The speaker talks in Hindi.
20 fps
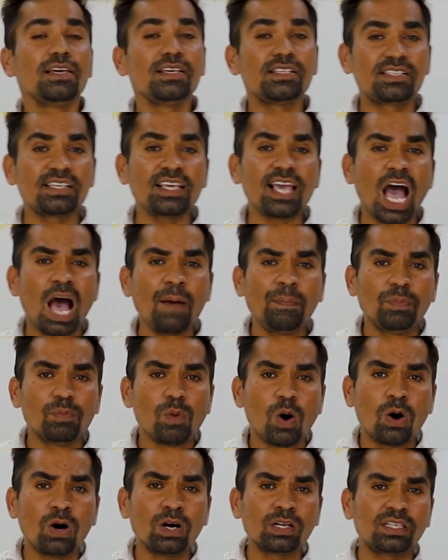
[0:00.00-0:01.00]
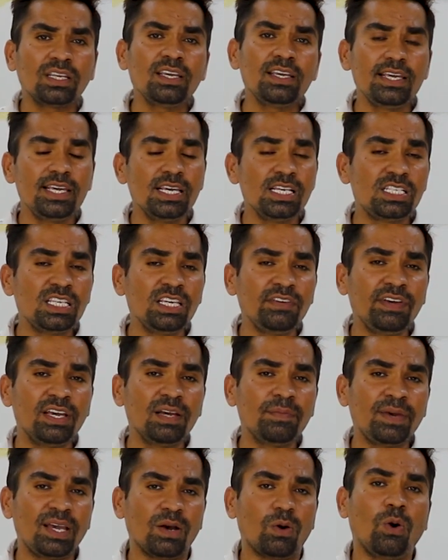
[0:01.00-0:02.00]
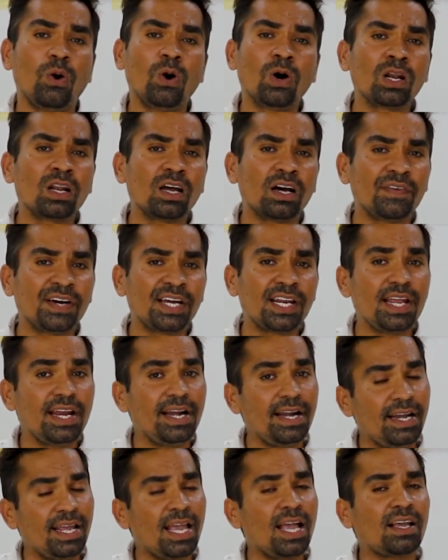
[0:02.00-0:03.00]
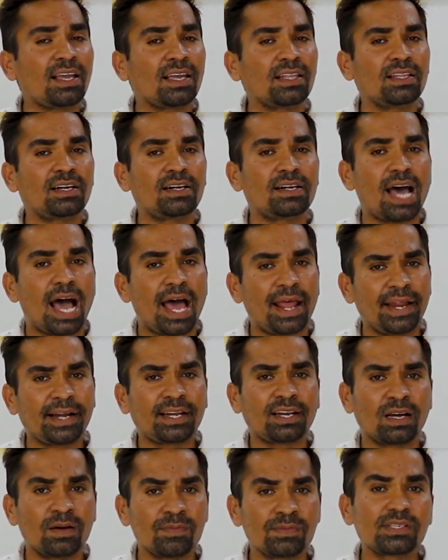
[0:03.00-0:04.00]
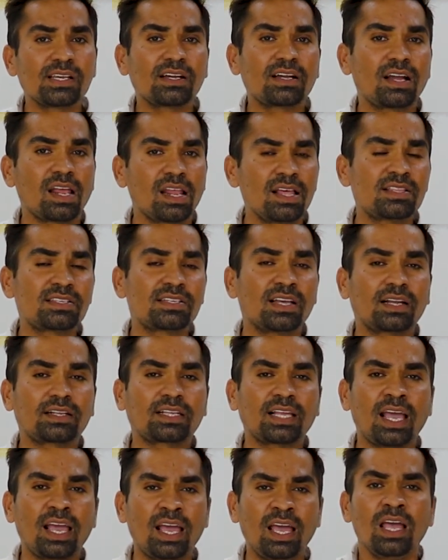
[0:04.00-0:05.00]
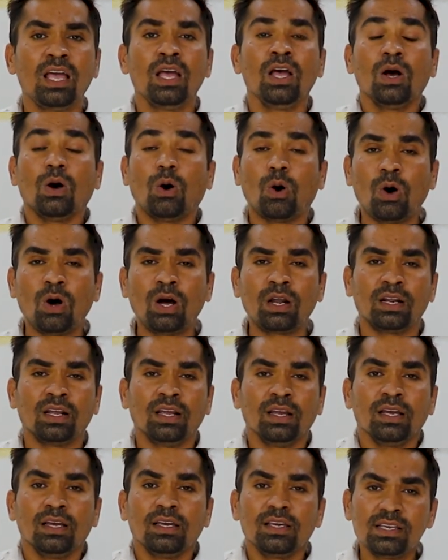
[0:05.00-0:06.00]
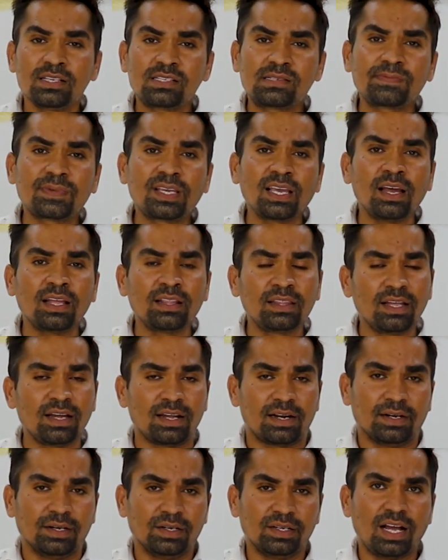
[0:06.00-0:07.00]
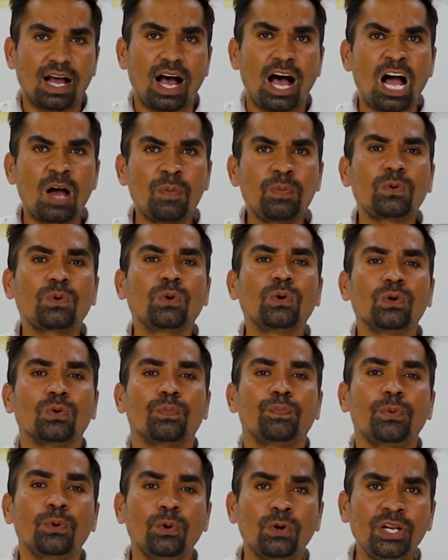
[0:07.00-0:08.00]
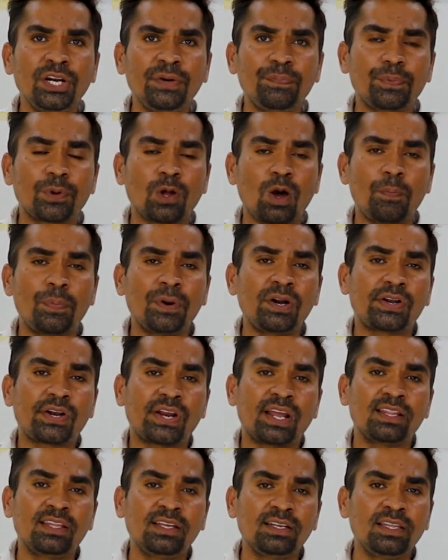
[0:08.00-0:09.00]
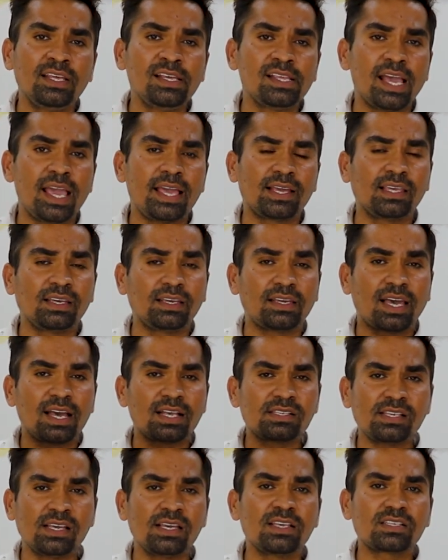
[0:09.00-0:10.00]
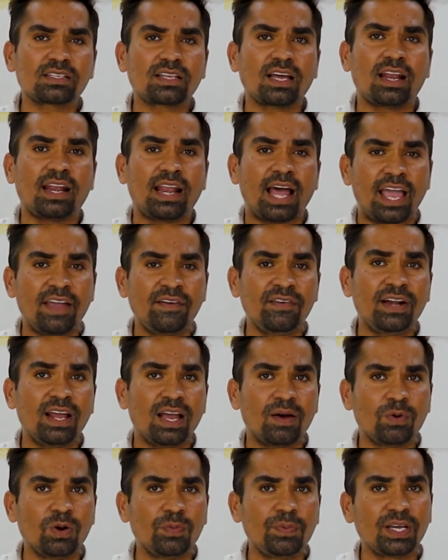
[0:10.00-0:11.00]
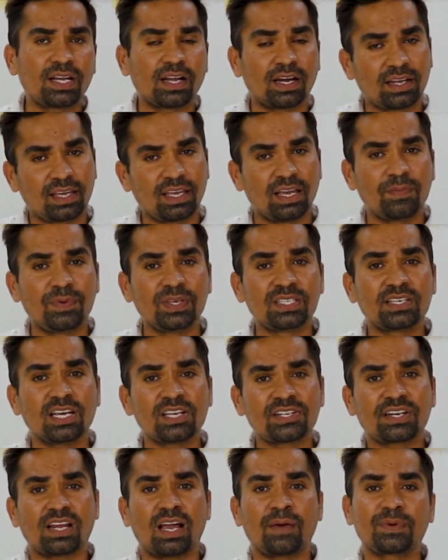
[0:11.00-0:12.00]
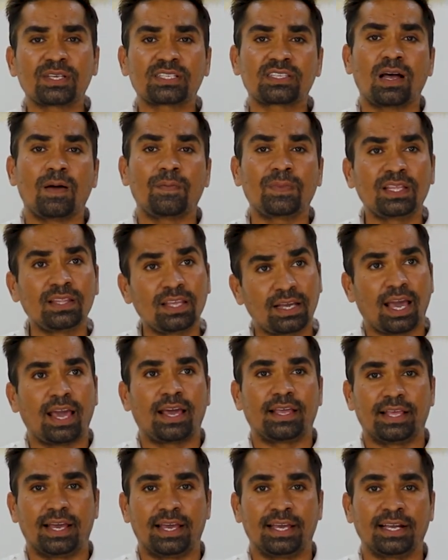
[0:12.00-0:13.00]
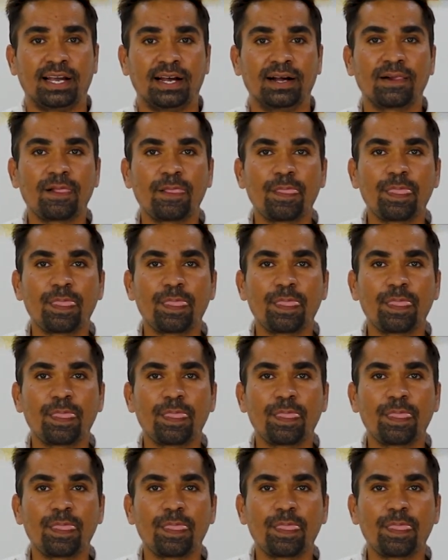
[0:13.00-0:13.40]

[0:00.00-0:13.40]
इसे आप बहुत ही इजी वे में ऑल ओवर इंडिया के अंदर डायरेक्ट हमसे खरीद सकते हैं और इसके अंदर आपको पूरी प्रॉपर ट्रेनिंग दी जाएगी कैसे इसका लाइव डेमो भी करके अभी जस्ट आपके सामने दिखाया जाएगा